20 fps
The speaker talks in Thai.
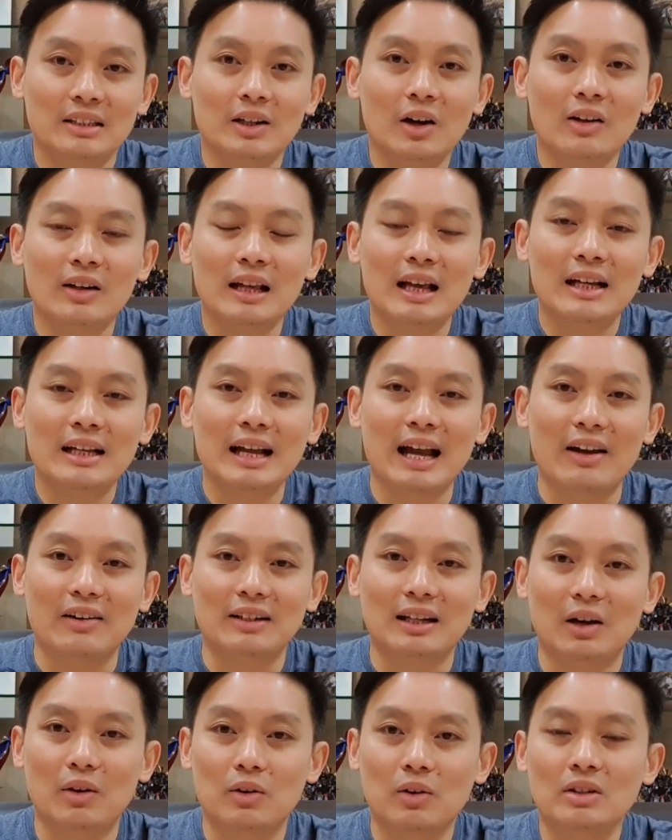นอกร่างกายขอ
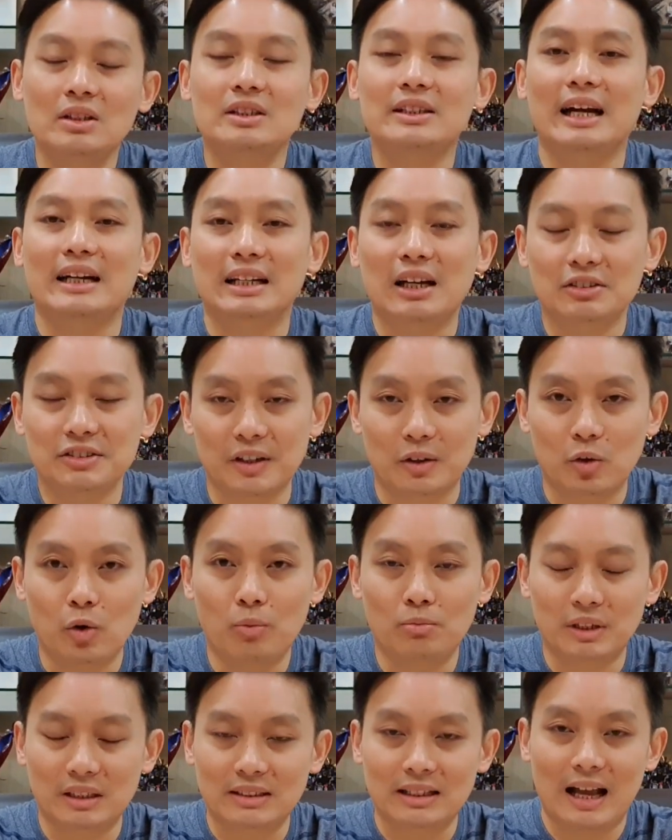งเราก็คือการเข้าสังค
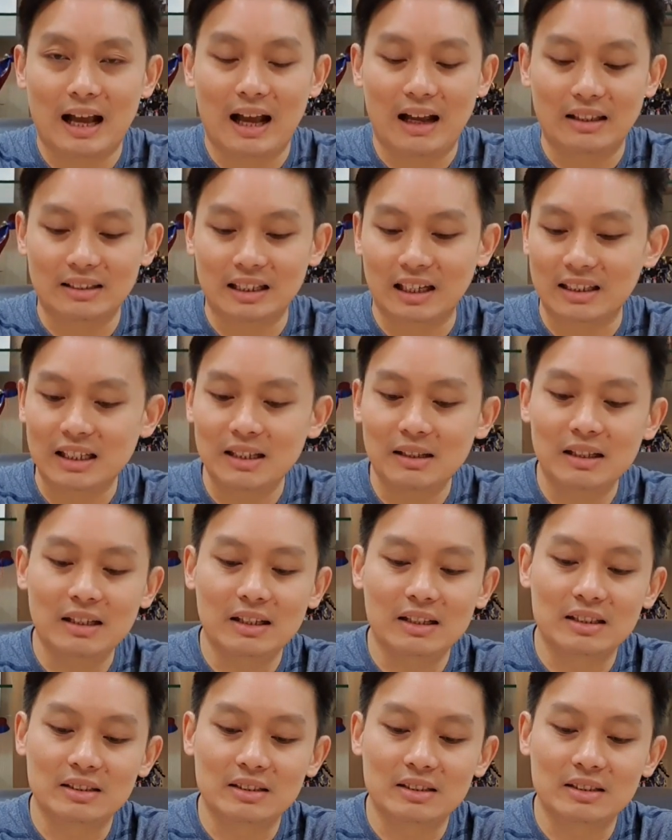มต่างๆ อย่างที่